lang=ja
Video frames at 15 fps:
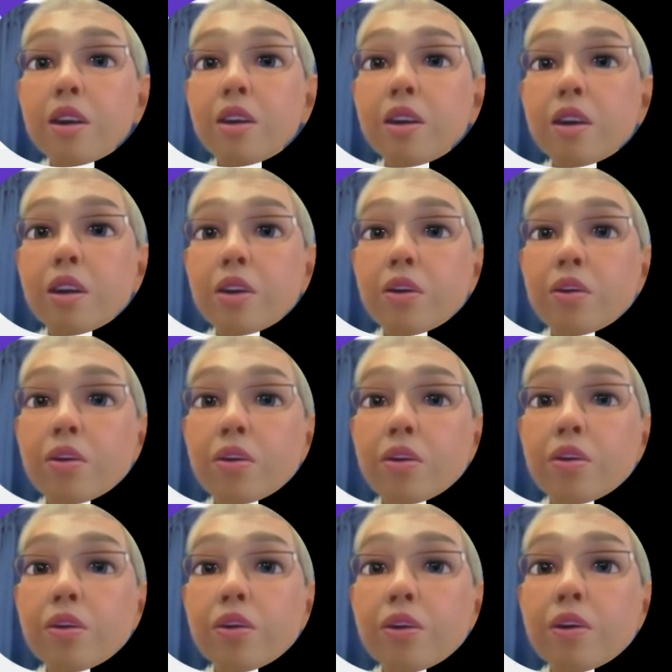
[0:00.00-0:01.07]
あと
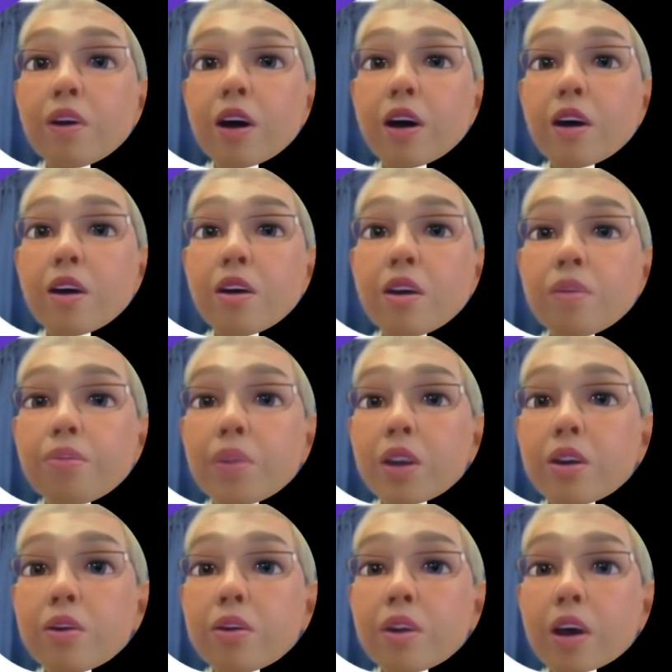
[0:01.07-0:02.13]
今度は
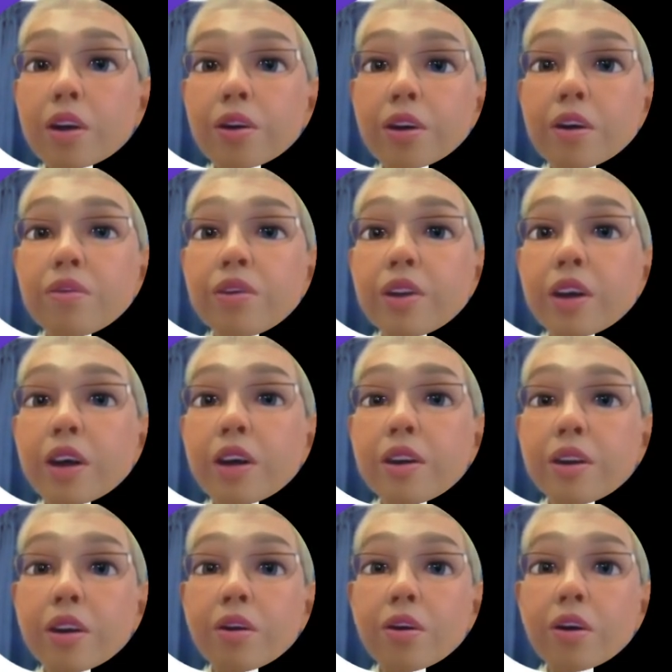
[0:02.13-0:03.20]
ピックランダムで
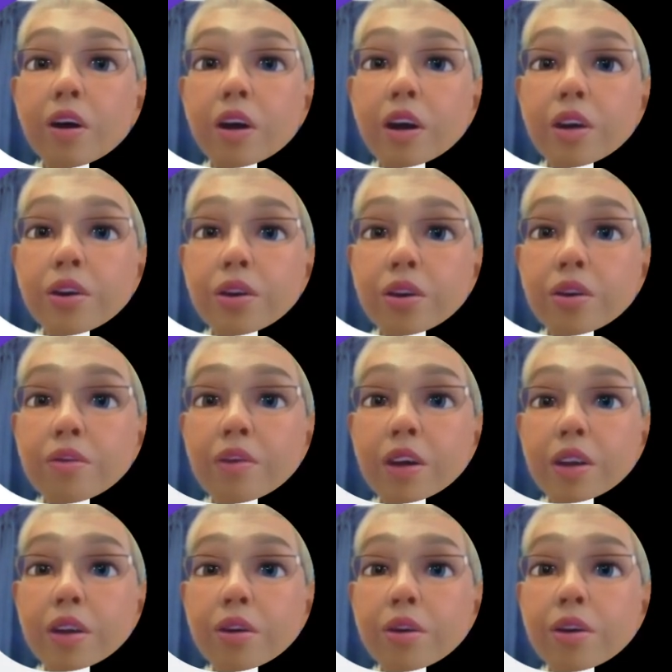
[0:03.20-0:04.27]
0から10ま
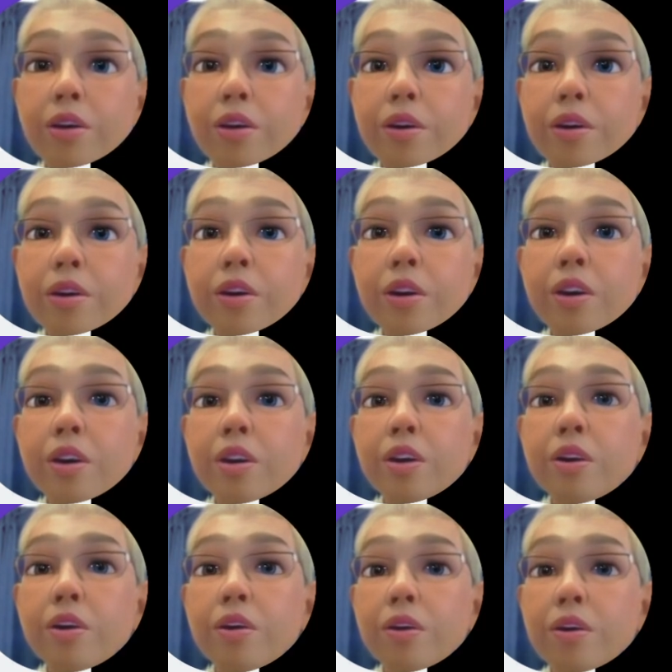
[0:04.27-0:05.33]
での
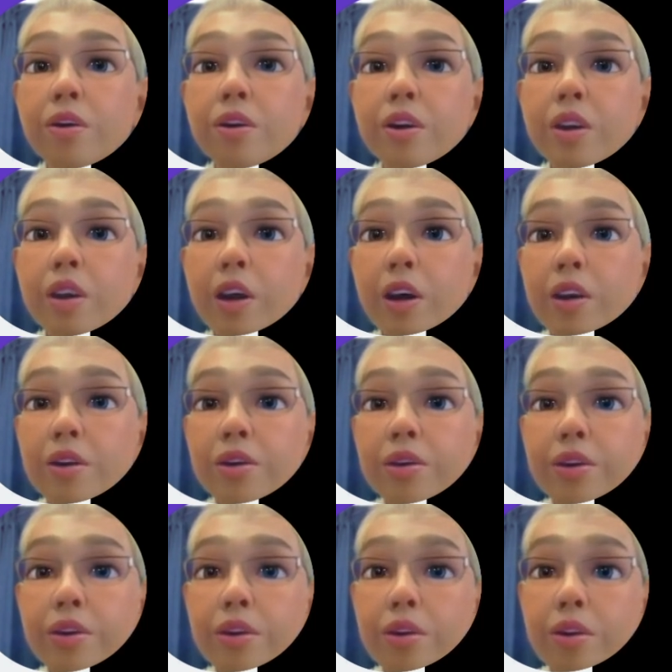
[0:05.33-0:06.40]
ここに乱
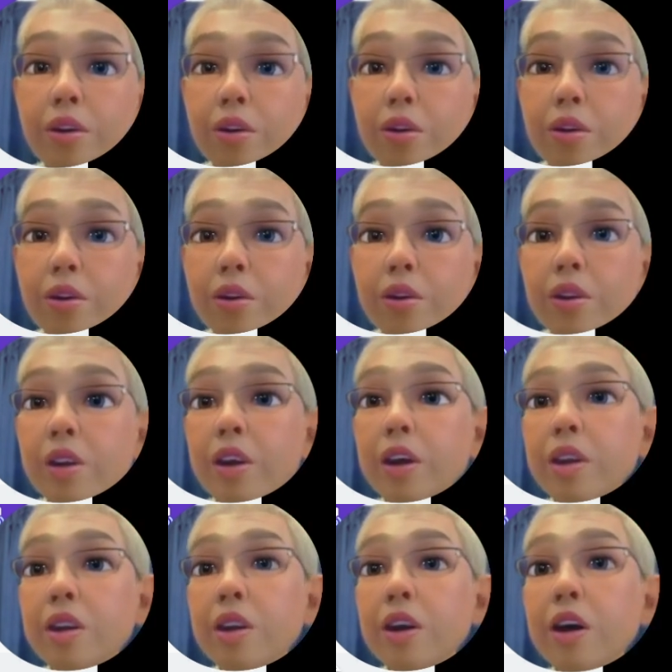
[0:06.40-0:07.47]
数をこう入
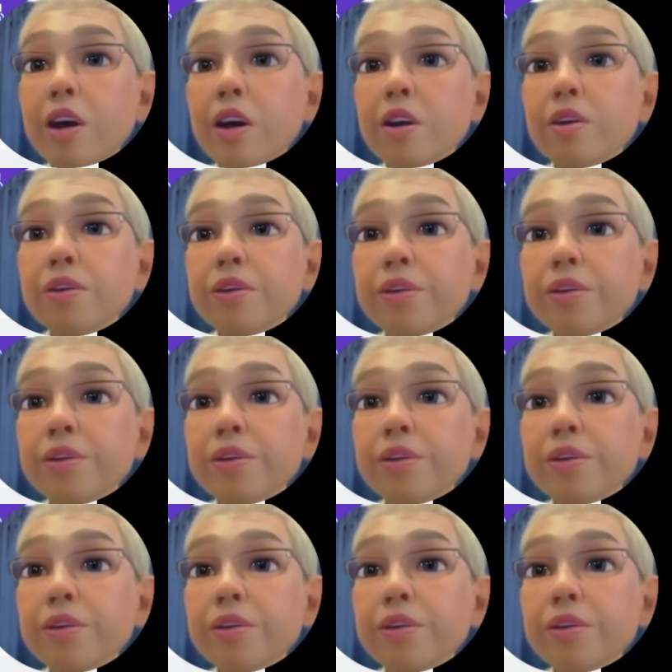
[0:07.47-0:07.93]
れて、